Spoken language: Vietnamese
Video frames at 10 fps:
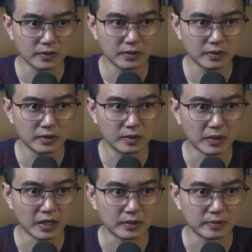Nhưng
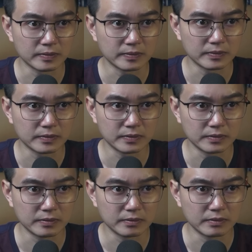mà
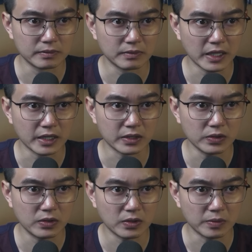Mai Anh nói
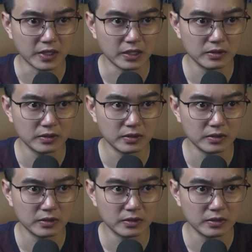cô không nhớ.